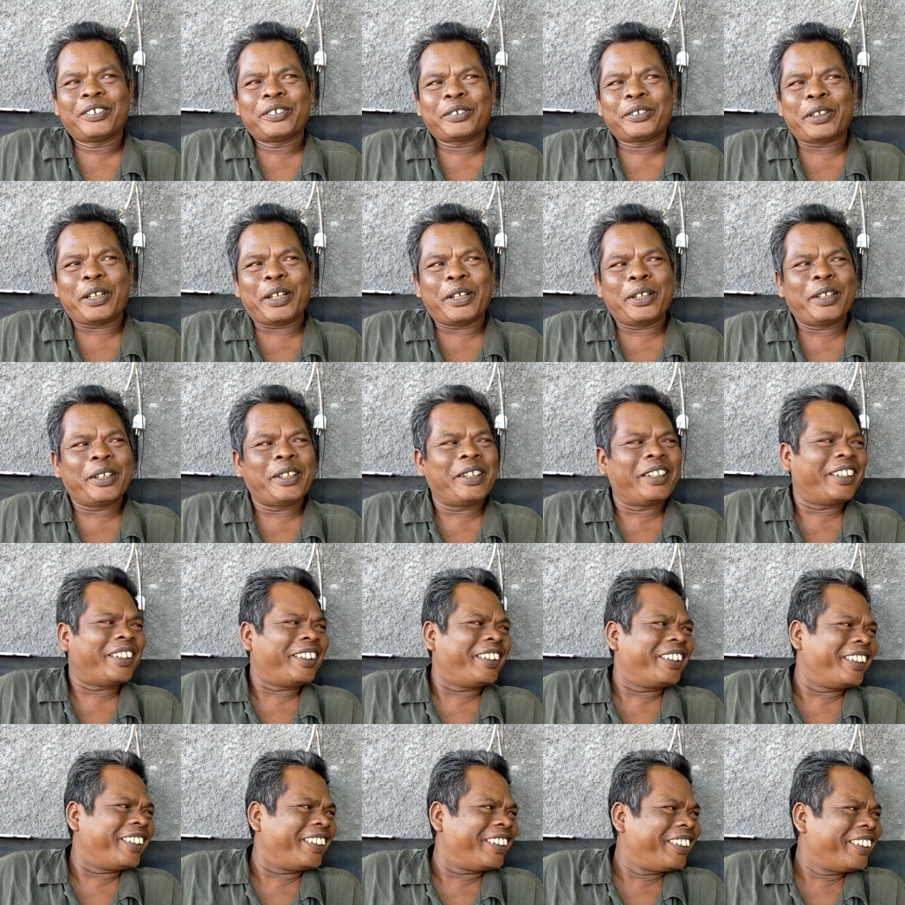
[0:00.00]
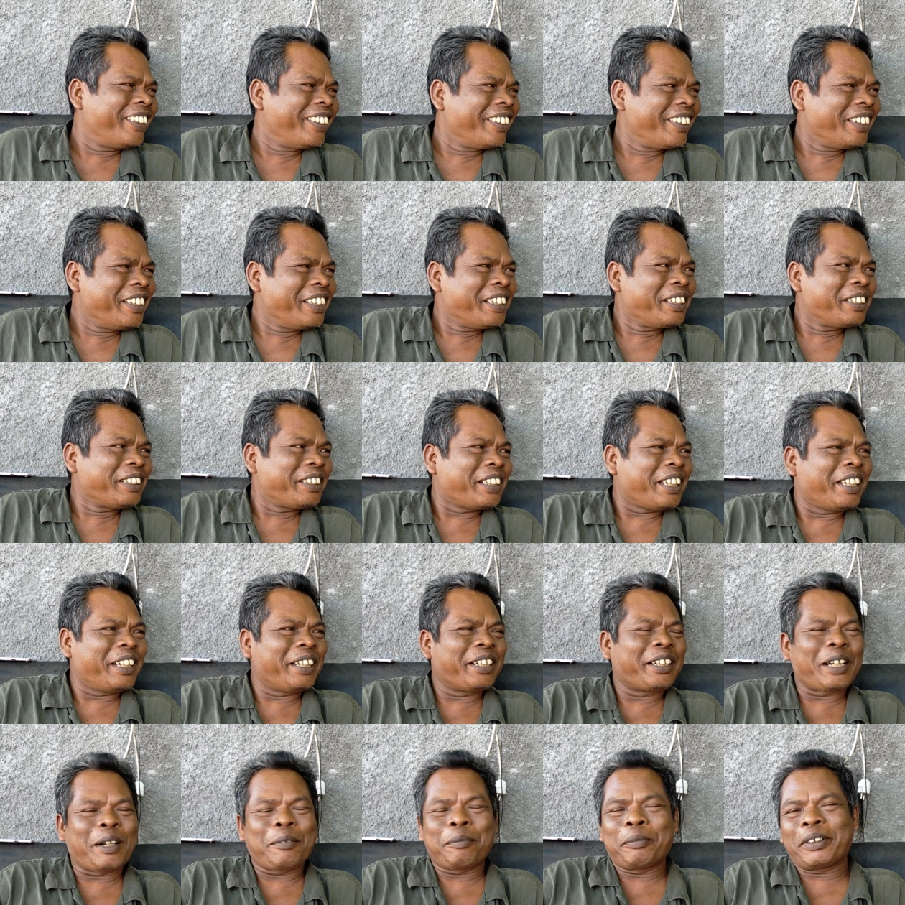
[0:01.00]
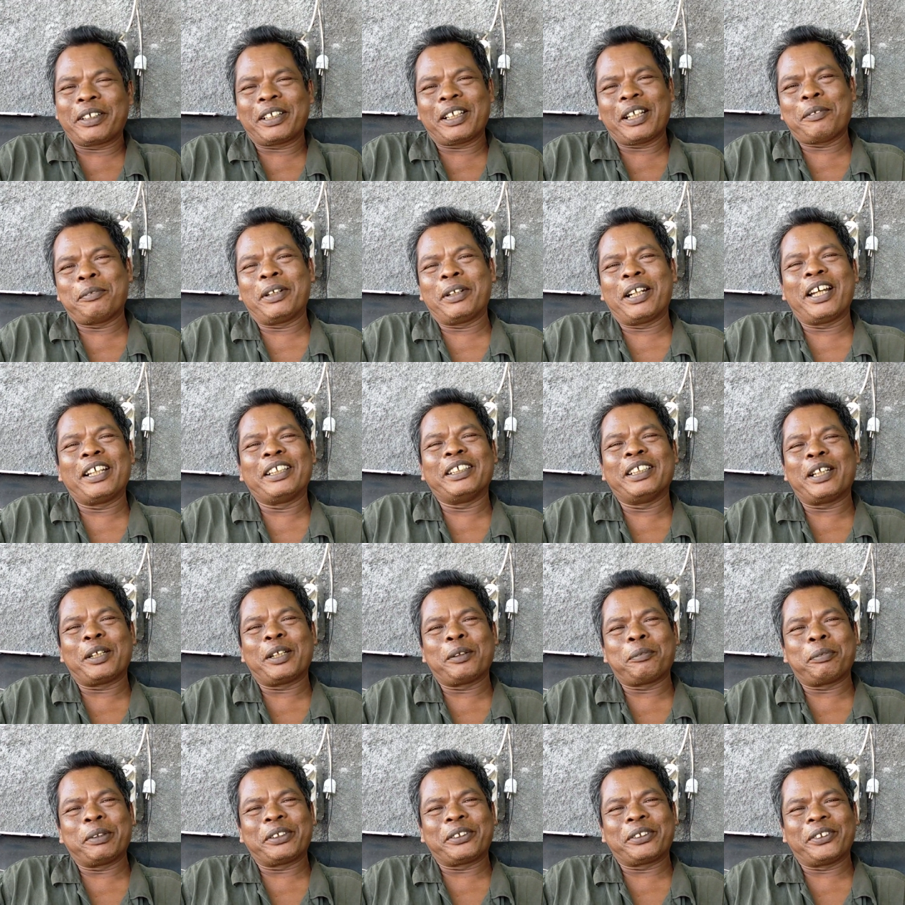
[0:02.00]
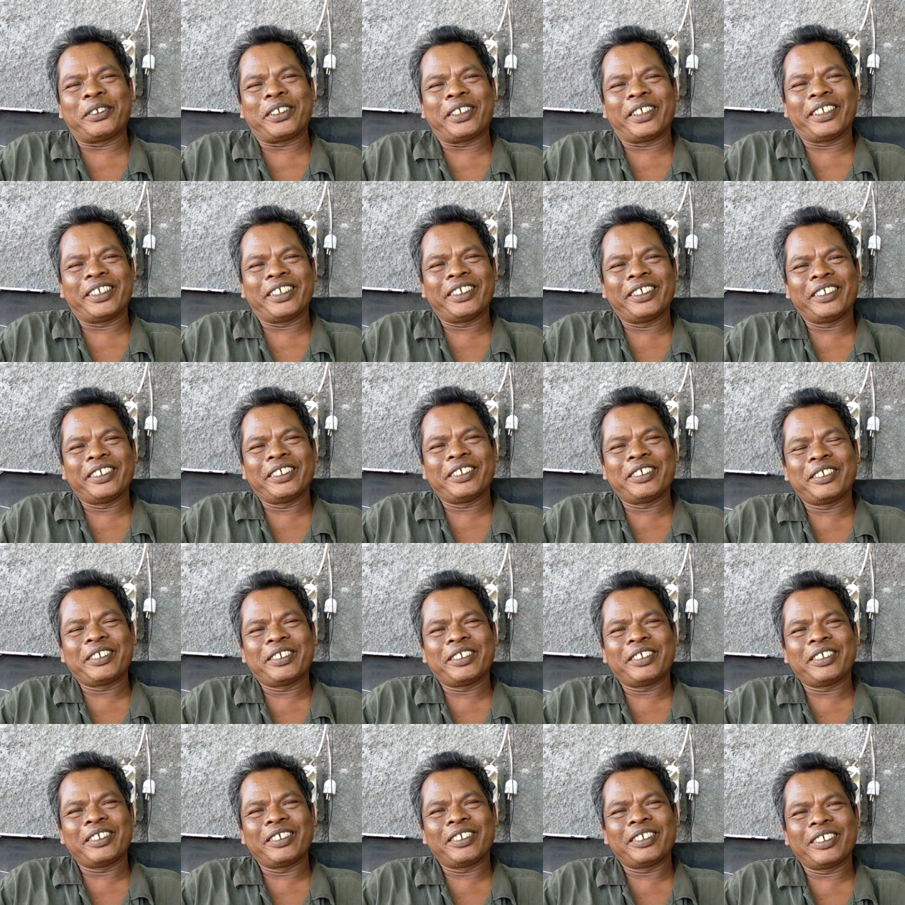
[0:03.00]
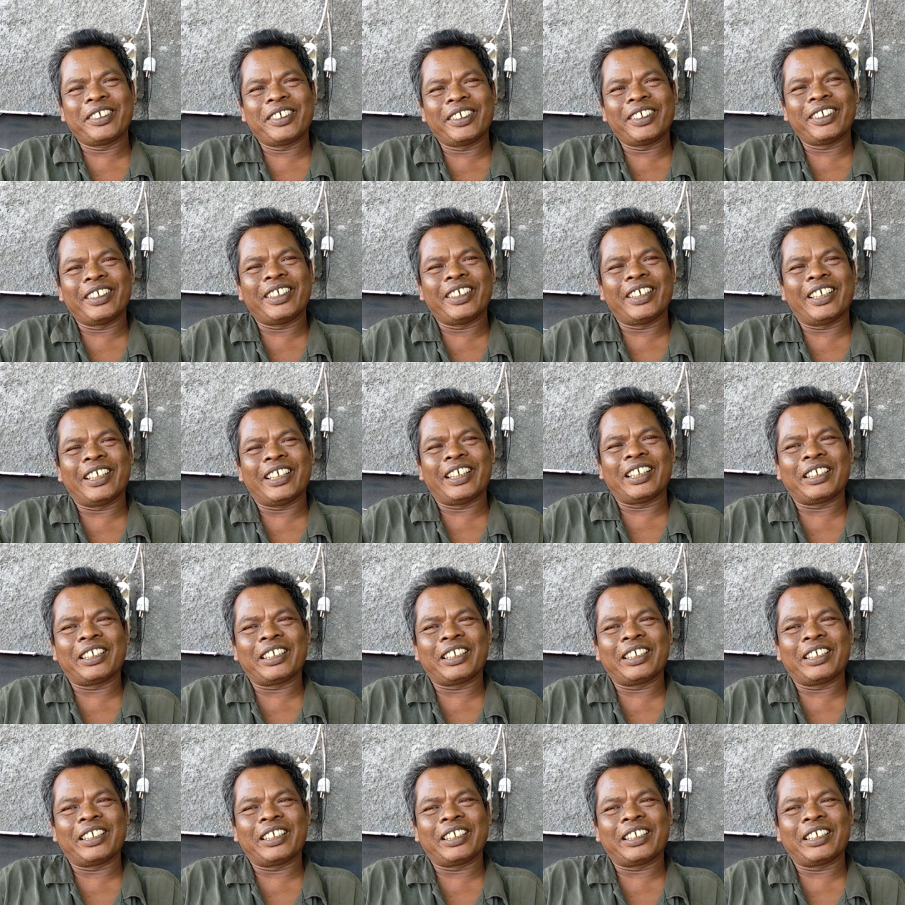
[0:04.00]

Saya kurang tahu. Saya nggak pernah belajar ring piston ini. Oh, ya.